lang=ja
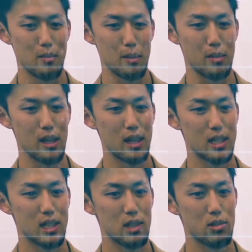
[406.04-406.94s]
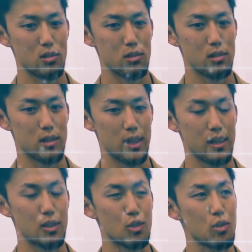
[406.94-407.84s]
まあ、宮代
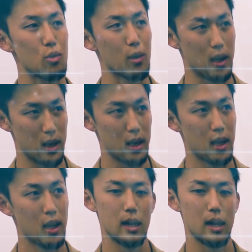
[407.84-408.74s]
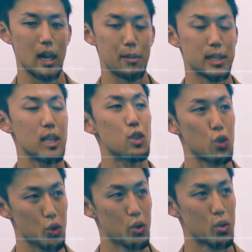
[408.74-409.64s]
選手とか、はい、部選
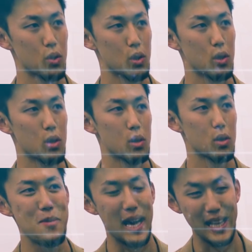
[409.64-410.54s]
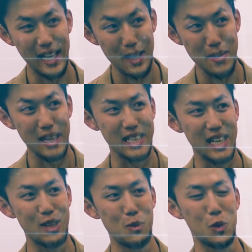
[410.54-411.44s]
手、はい、まあ、旗から見たら
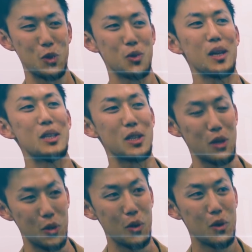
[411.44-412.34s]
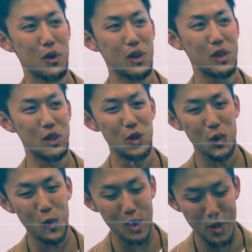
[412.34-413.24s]
市販のものと一緒なんですけど、はい、よ
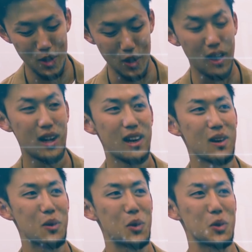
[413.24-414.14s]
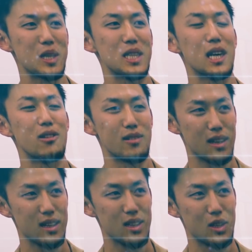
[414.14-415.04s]
く見るとこういうとこが違う
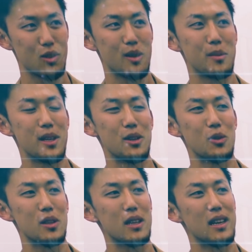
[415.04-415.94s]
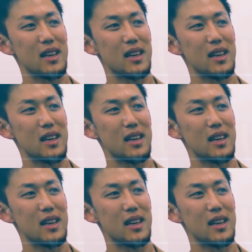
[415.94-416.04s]
んだっていうのは見れるような